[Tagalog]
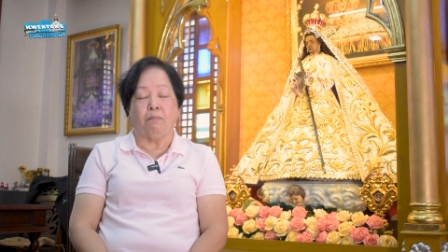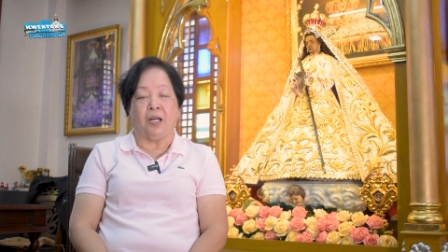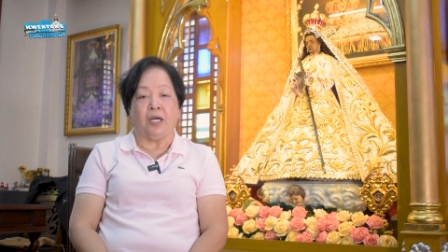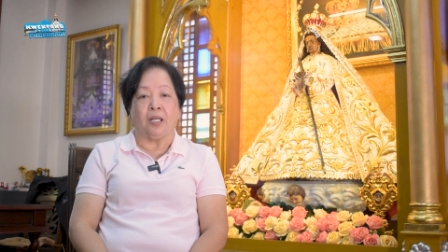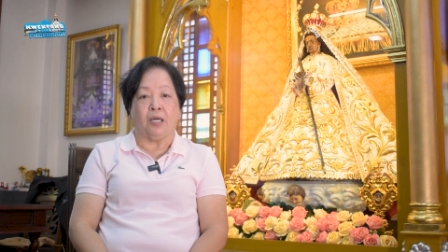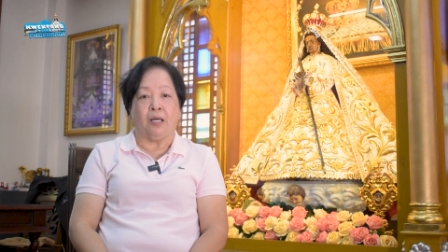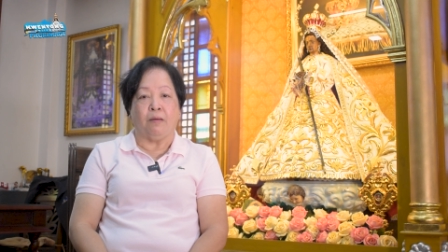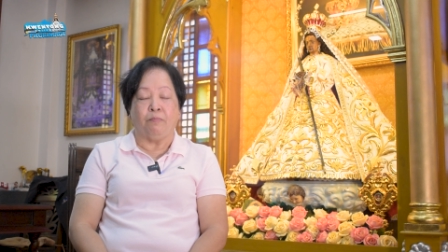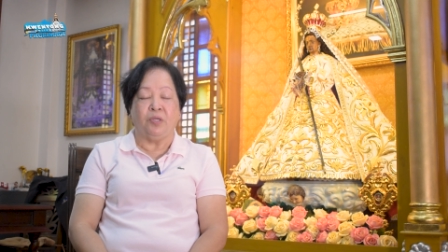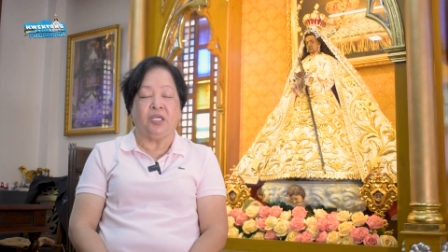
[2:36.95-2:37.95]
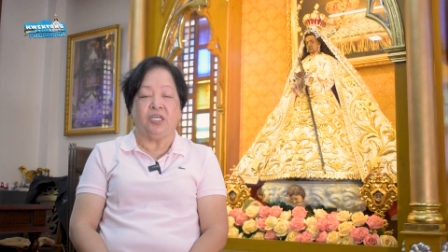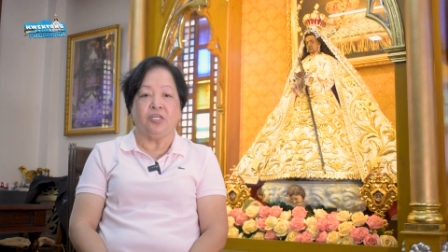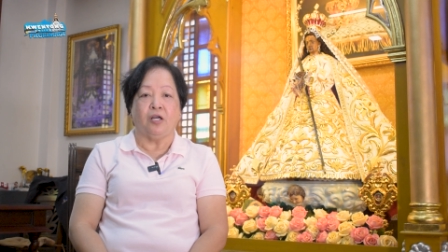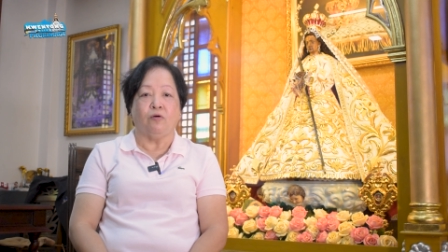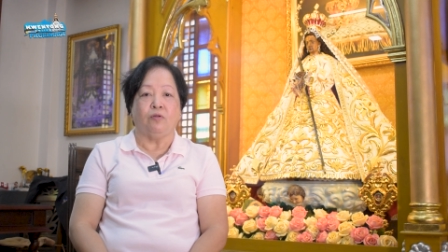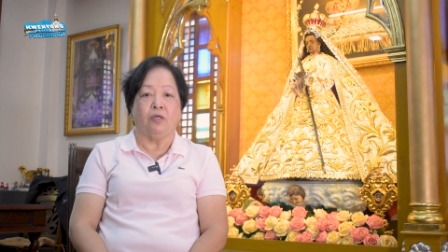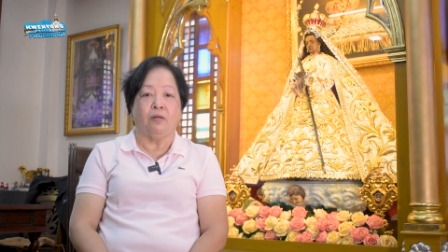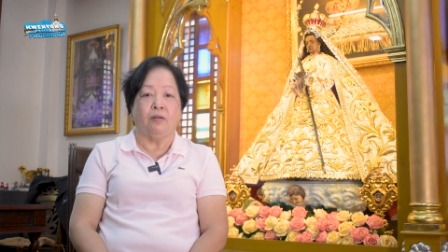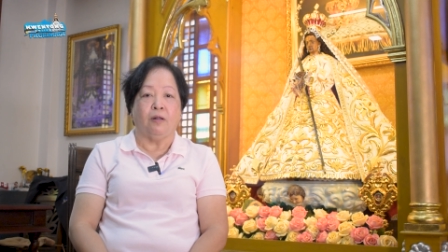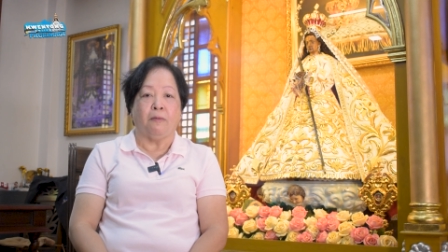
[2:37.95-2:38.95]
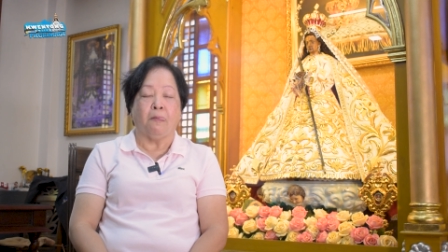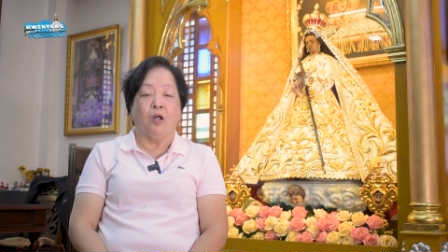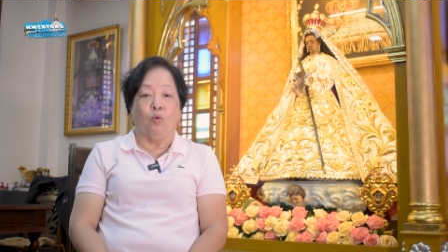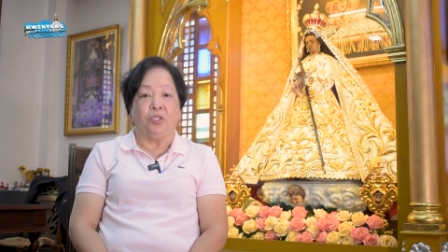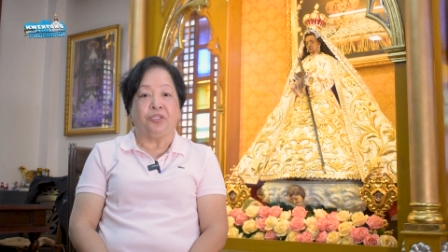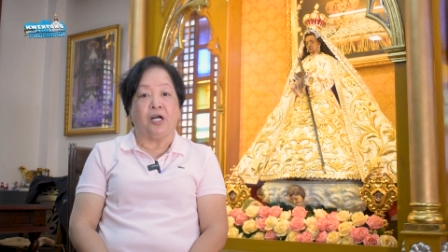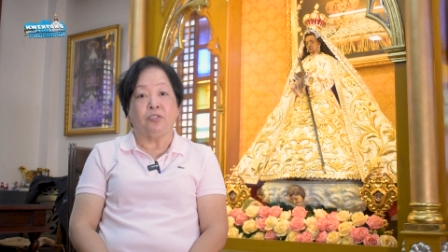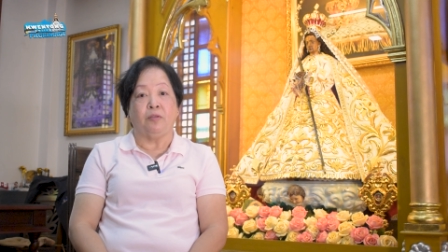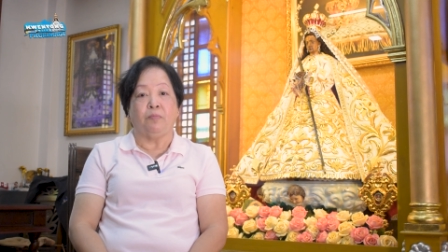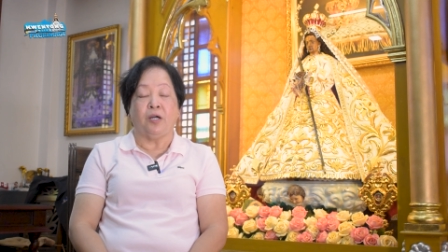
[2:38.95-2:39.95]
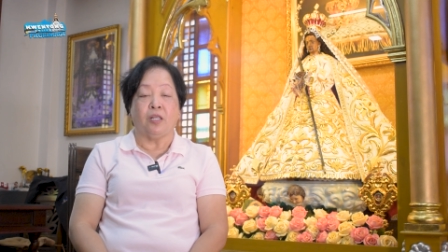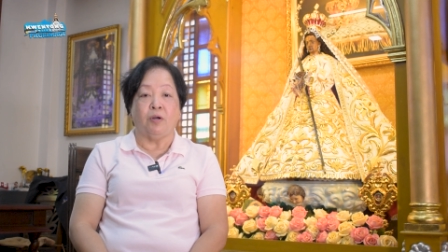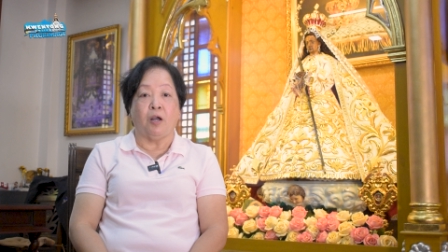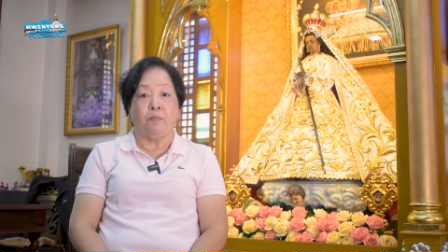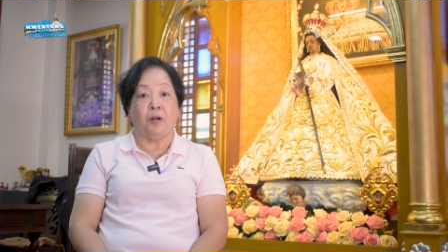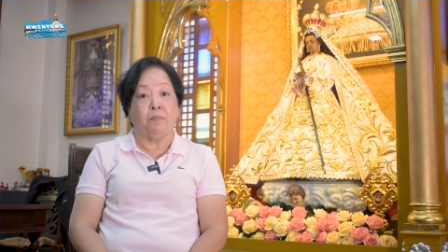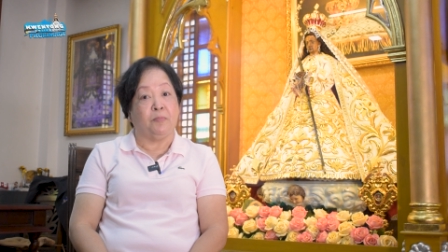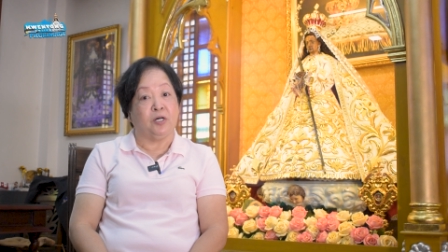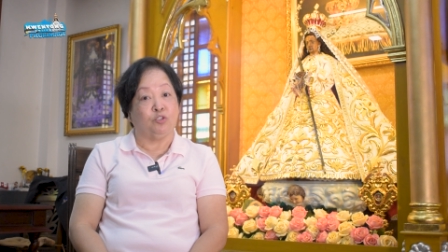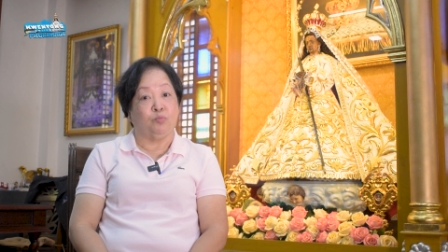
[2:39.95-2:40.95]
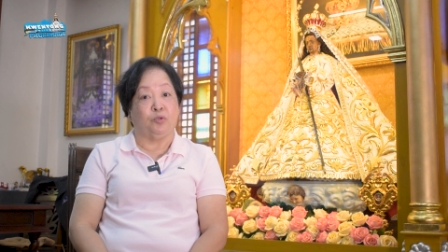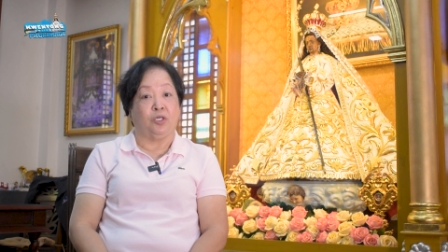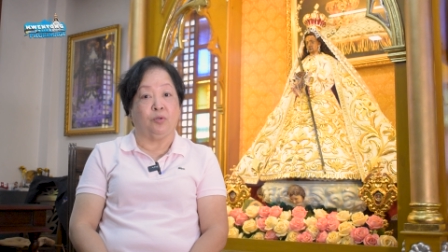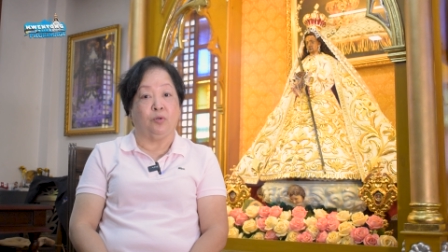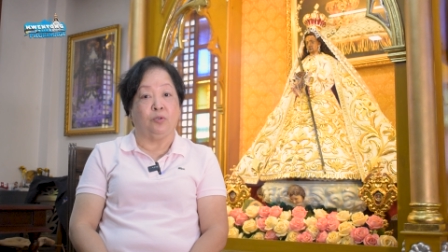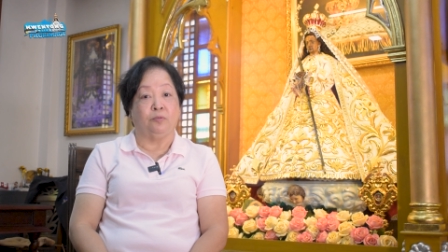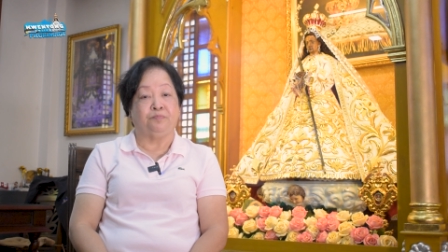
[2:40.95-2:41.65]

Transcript: para binigyan niya ako ng uh, ah, 1,000 para makapagpa-passport ako.